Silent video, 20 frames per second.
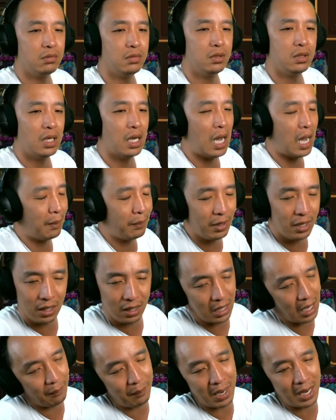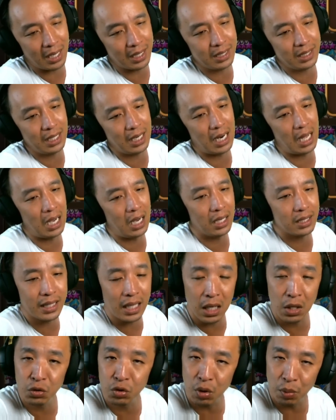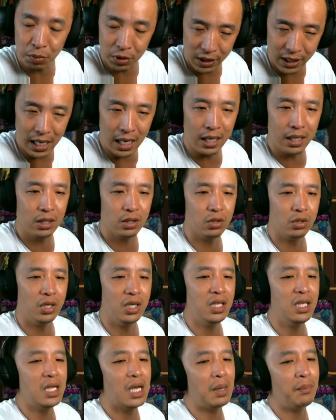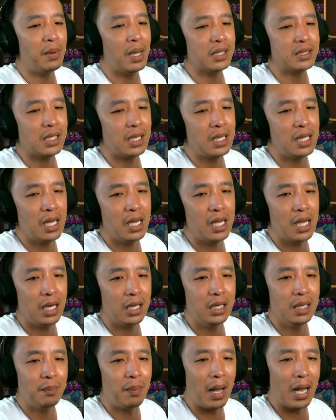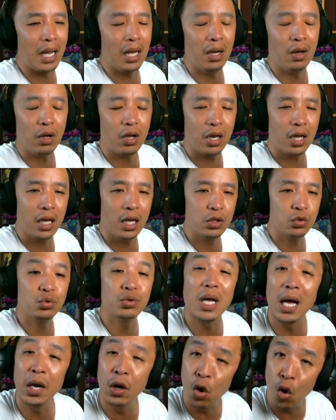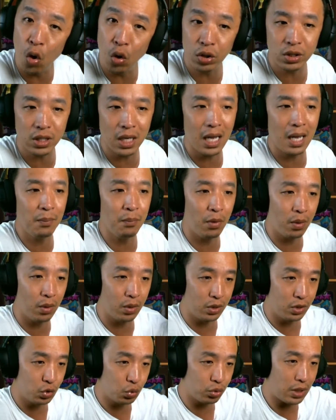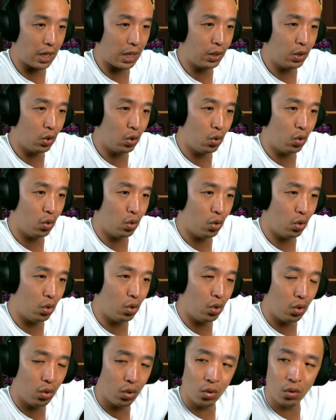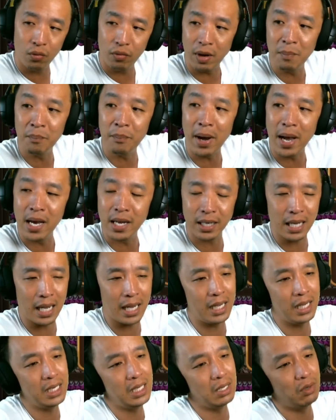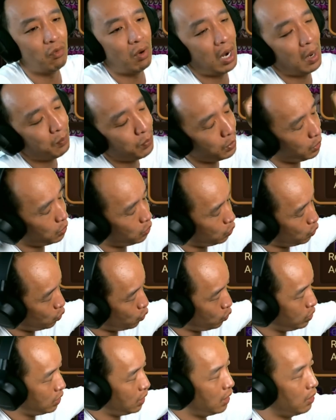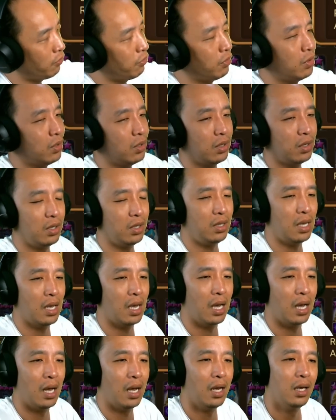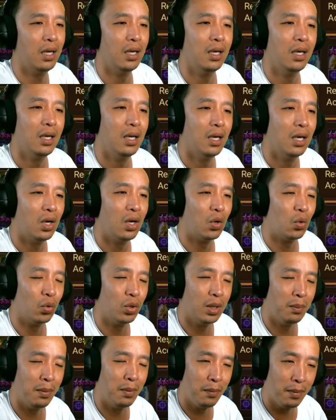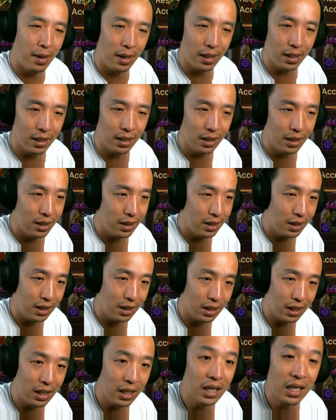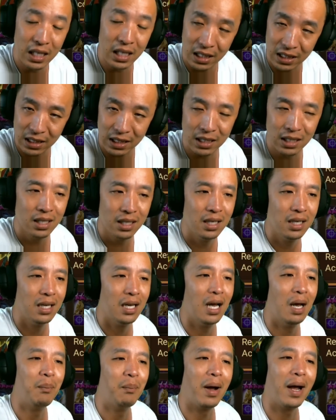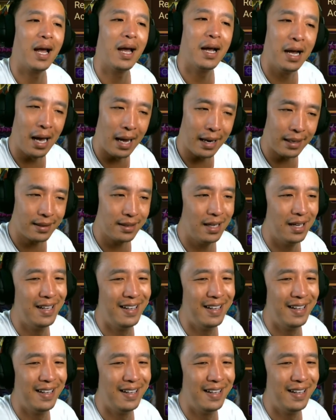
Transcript: ya HP nggak pala gede lah atau yang cukup gede gitu ini yang biasanya yang dipakai oleh Susano saya mau Susano Vampire kayak gini walaupun itu runnya ya runnya memang gini sih pakai guard